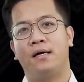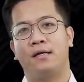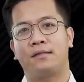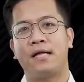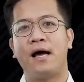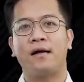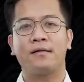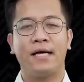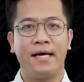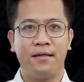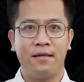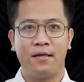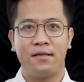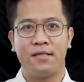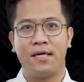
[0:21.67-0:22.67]
Uh, tag
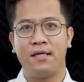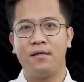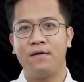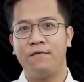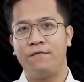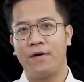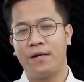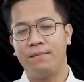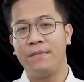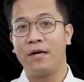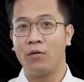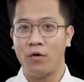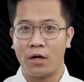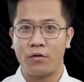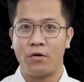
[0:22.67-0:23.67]
tên ở trên những phần
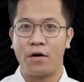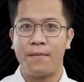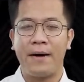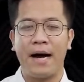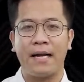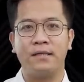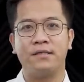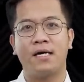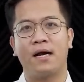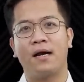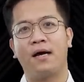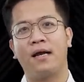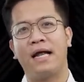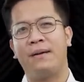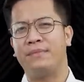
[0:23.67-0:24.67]
bình luận của các bạn rằng
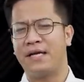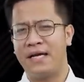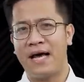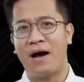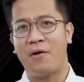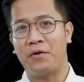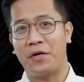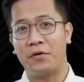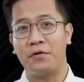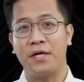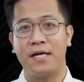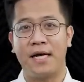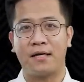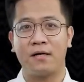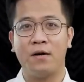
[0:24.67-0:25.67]
là làm thế nào để có
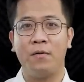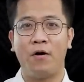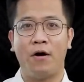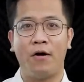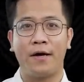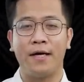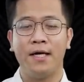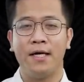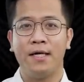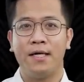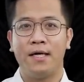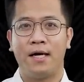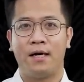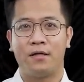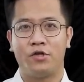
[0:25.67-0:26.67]
thể đặt câu hỏi
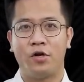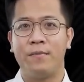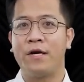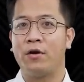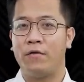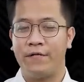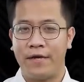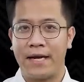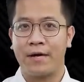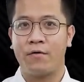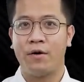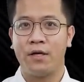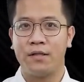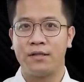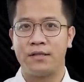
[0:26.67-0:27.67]
uh, cho bình luận viên Anh
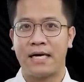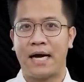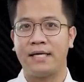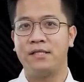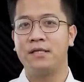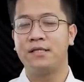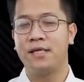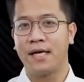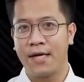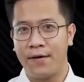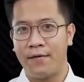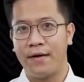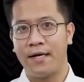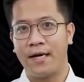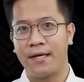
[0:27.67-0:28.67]
Quân tại chương trình
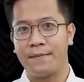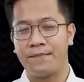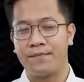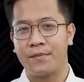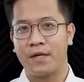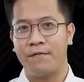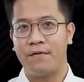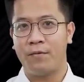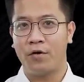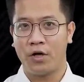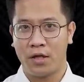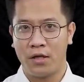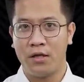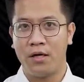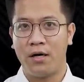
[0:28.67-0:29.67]
Q and A. Và một
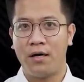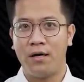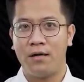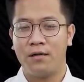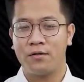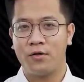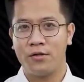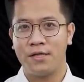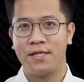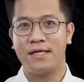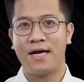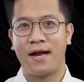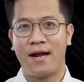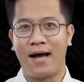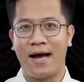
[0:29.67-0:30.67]
lần nữa tôi xin
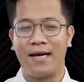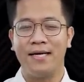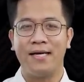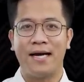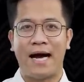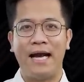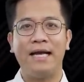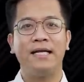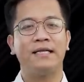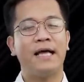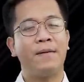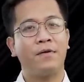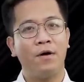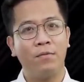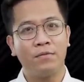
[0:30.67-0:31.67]
nhắc lại, hãy lên
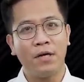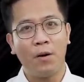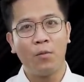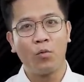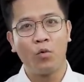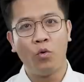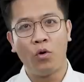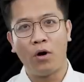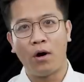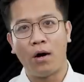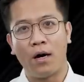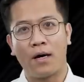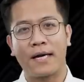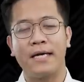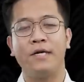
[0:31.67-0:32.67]
tab cộng đồng
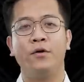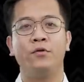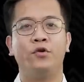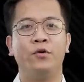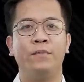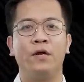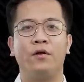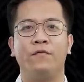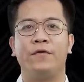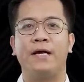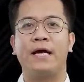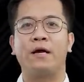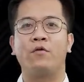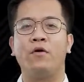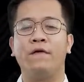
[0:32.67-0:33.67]
của kênh YouTube Bình luận viên
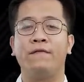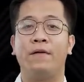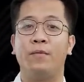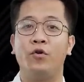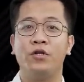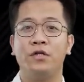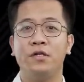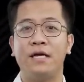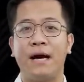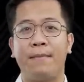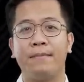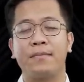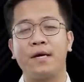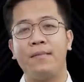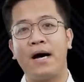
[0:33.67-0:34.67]
Anh Quân, và mỗi thứ
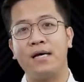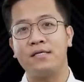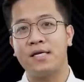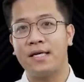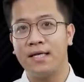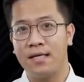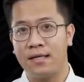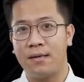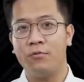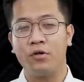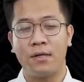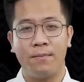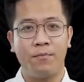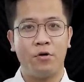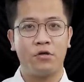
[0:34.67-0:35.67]
năm các bạn sẽ nhìn thấy một
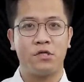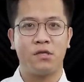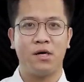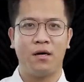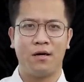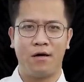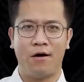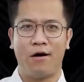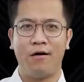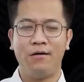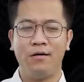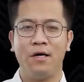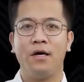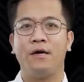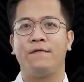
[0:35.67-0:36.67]
tấm poster ở đó,
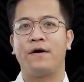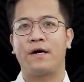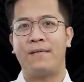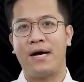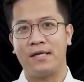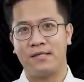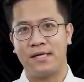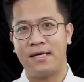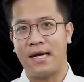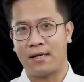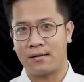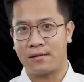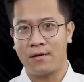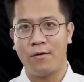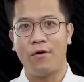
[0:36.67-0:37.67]
và các bạn sẽ đặt
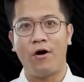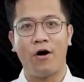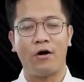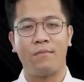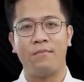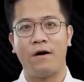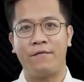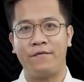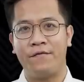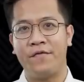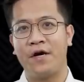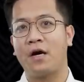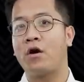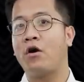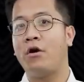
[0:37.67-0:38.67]
câu hỏi bằng
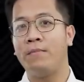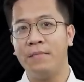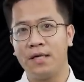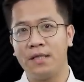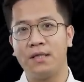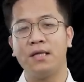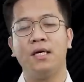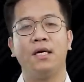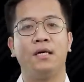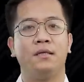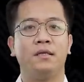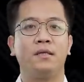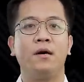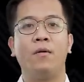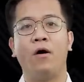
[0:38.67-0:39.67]
việc comment
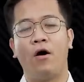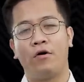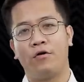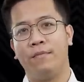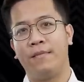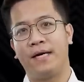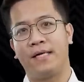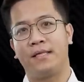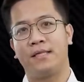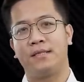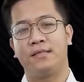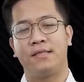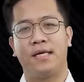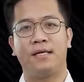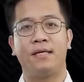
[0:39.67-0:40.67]
những câu hỏi của mình
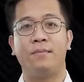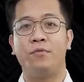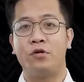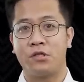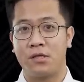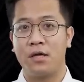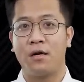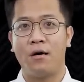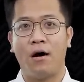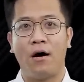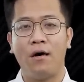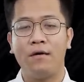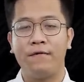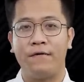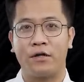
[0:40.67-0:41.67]
trên tấm poster
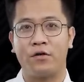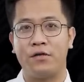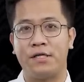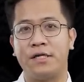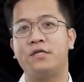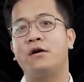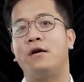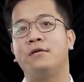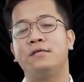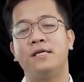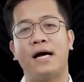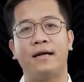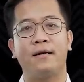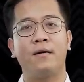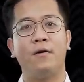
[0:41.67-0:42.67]
đó, và tôi sẽ chọn
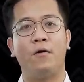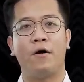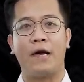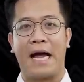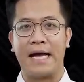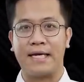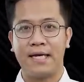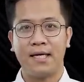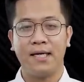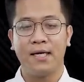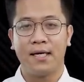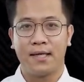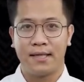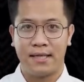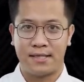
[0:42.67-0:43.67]
ra những câu hỏi hay nhất
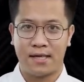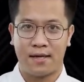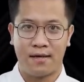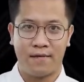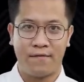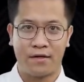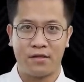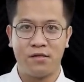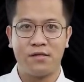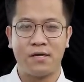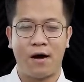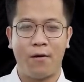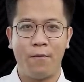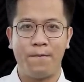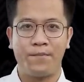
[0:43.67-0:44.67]
để trả lời vào thứ
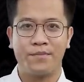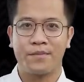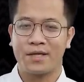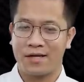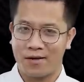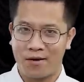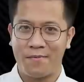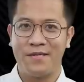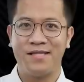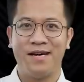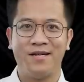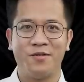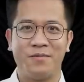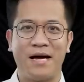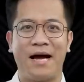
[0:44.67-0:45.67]
sáu. Còn bây
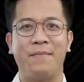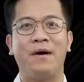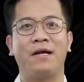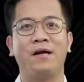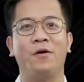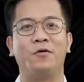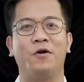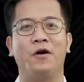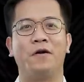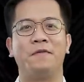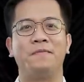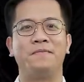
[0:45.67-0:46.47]
giờ chúng ta hãy bắt đầu thôi.